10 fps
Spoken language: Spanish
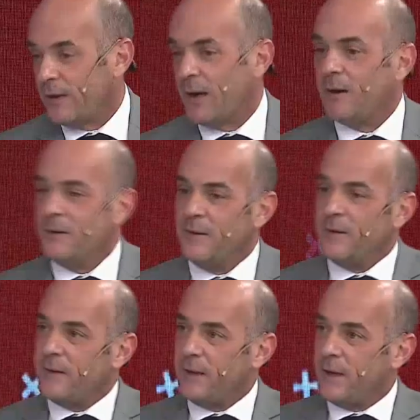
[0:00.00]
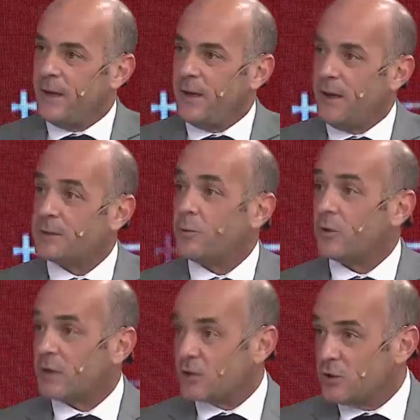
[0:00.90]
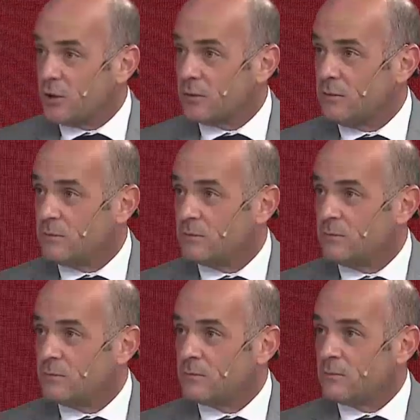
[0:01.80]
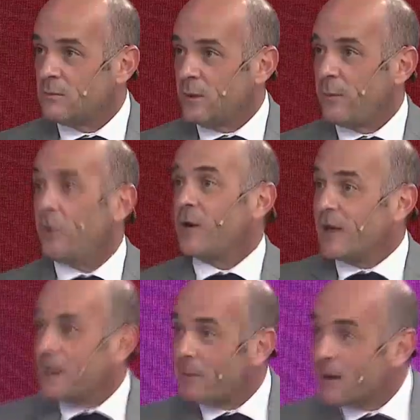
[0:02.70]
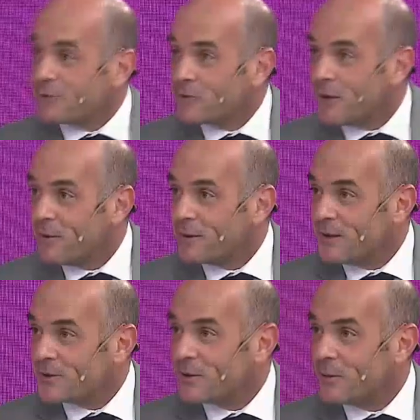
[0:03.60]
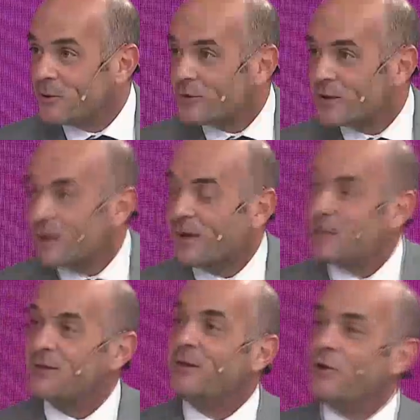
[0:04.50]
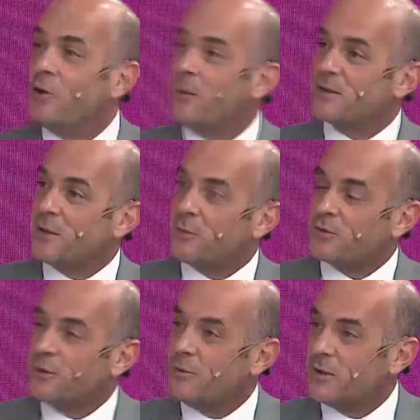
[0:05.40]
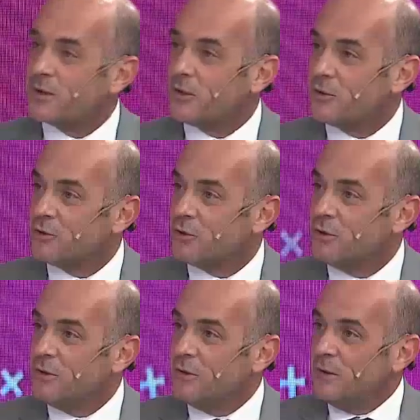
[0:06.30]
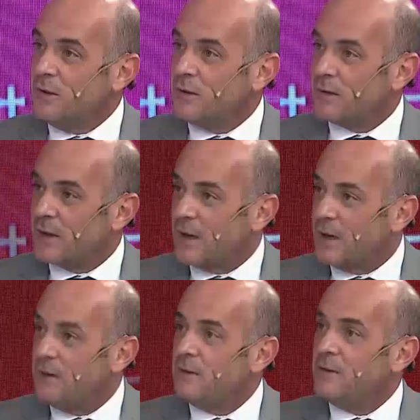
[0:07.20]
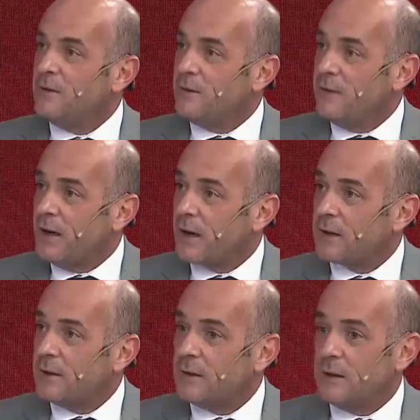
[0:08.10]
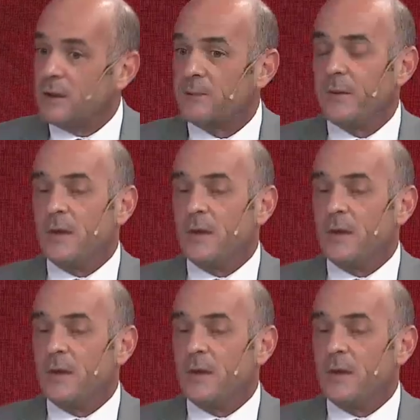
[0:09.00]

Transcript: de la eh, eh, exportación, pero que quedaba solamente en la ciudad de Buenos Aires, no va a ser posible un desarrollo integral de la Argentina.